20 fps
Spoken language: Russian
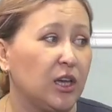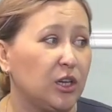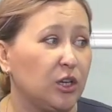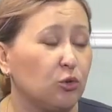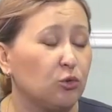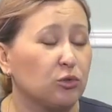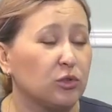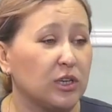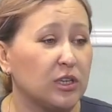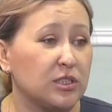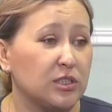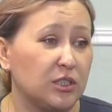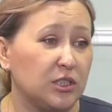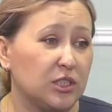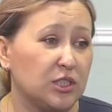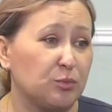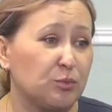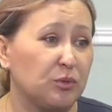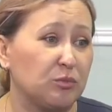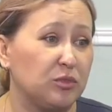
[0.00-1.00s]
И у нас
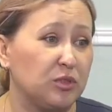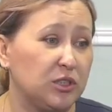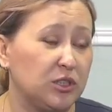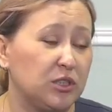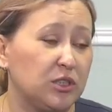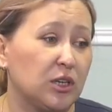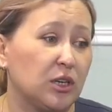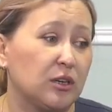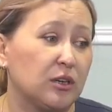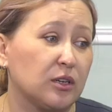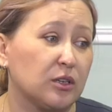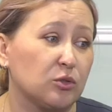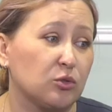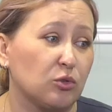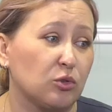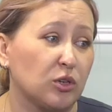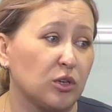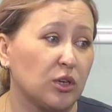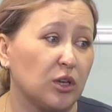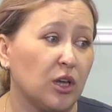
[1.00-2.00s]
есть победитель,
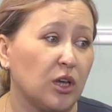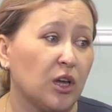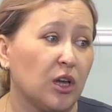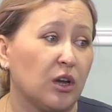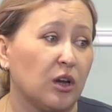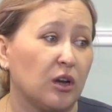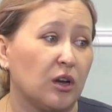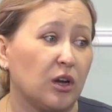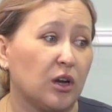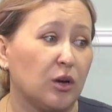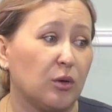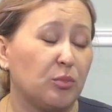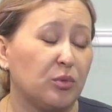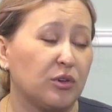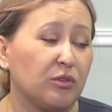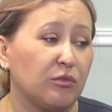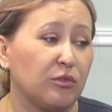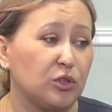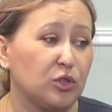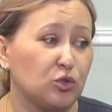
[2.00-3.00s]
который а,
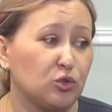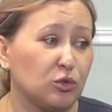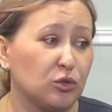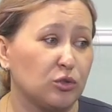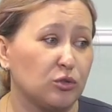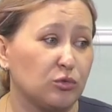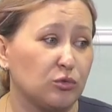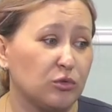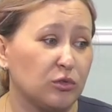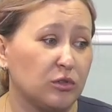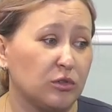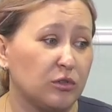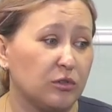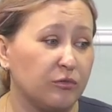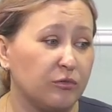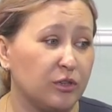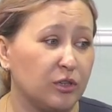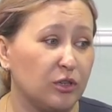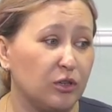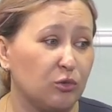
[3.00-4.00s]
привлечет э,
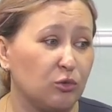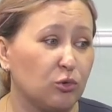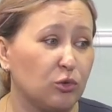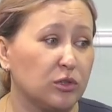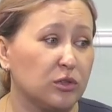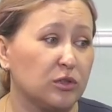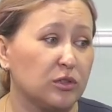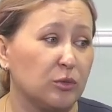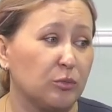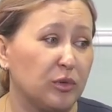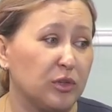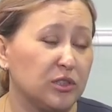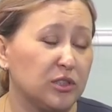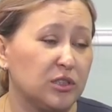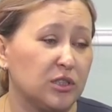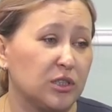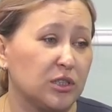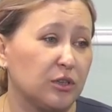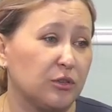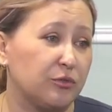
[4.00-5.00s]
в регион
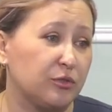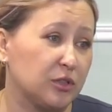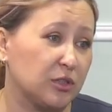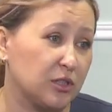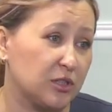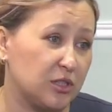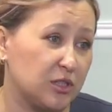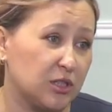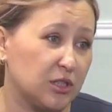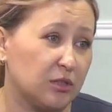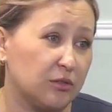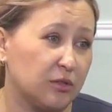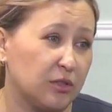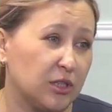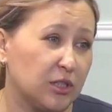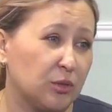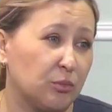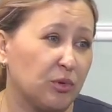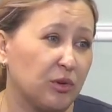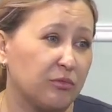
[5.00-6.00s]
дополнительное
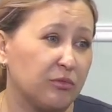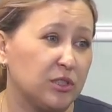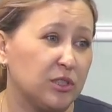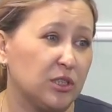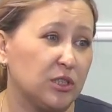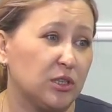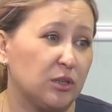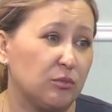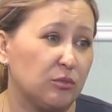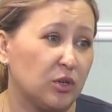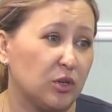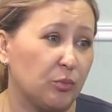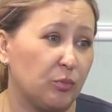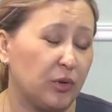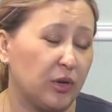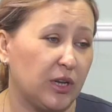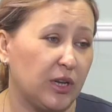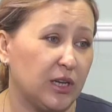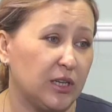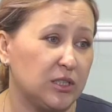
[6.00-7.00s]
финансирование на проведение
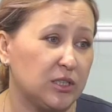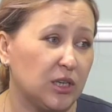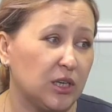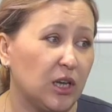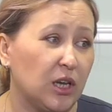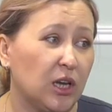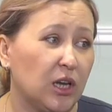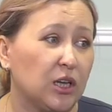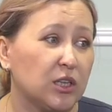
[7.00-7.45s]
мероприятия.